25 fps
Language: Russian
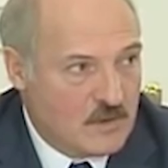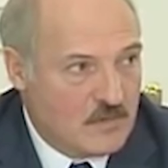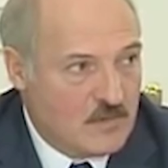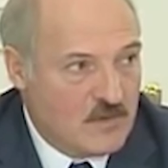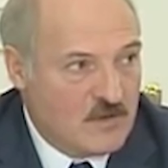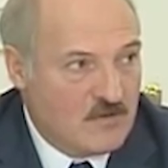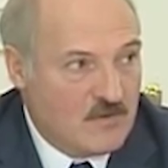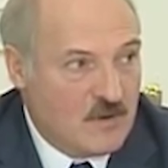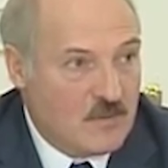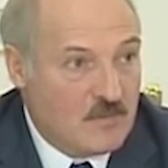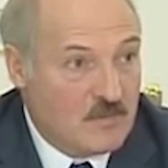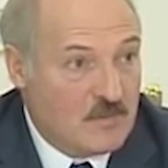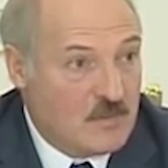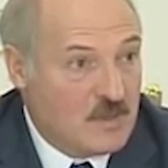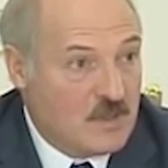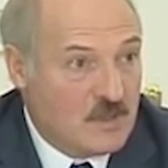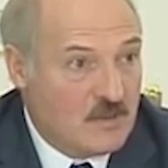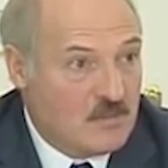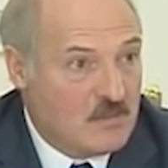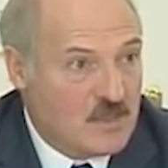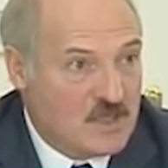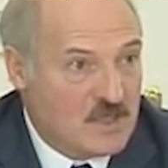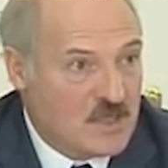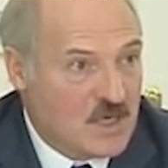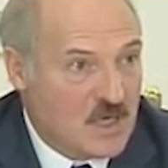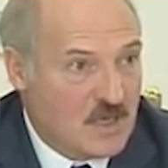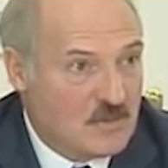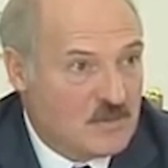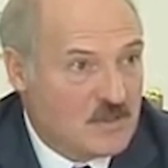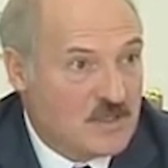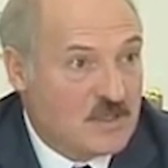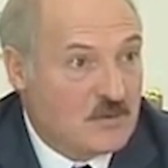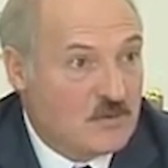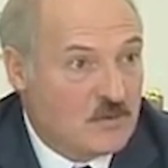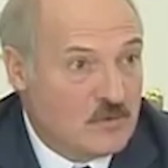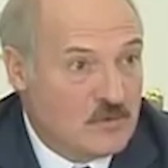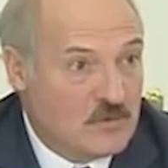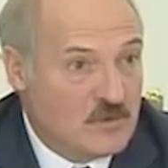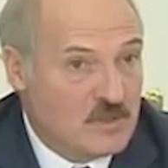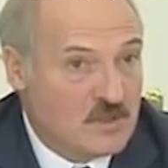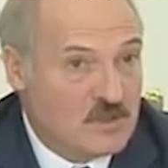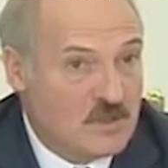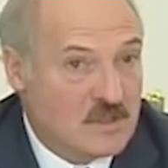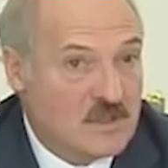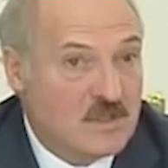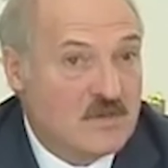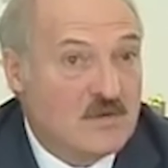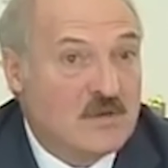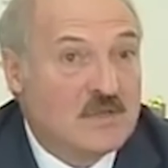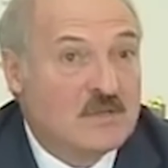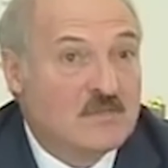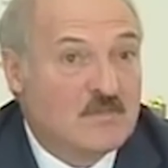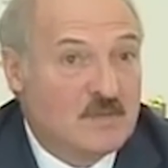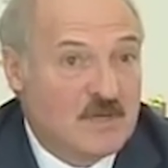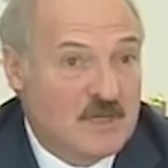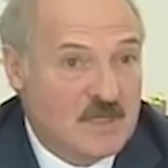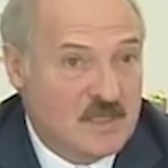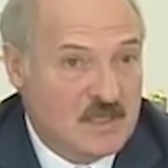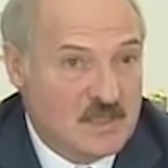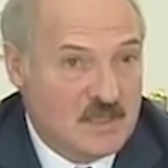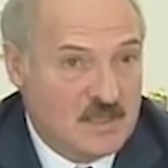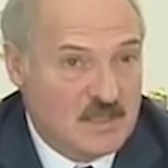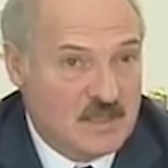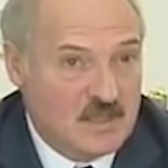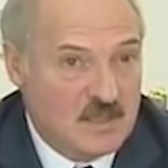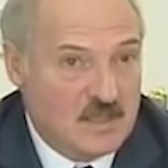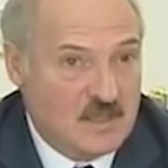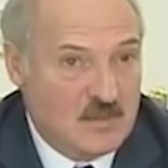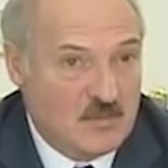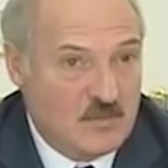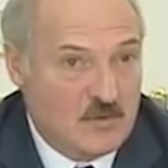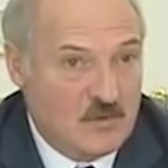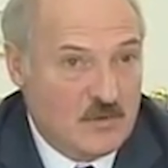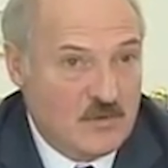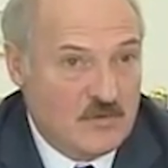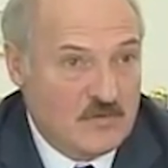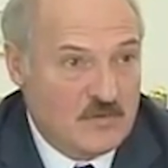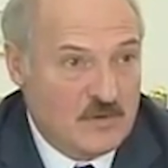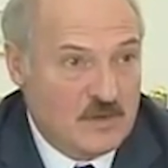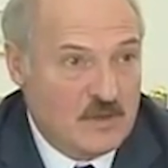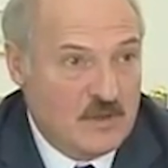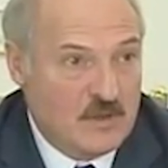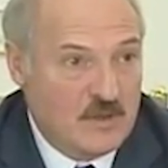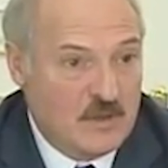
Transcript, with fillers: Мы вам не мешаем секунды задавать, а. принесите нам кофе.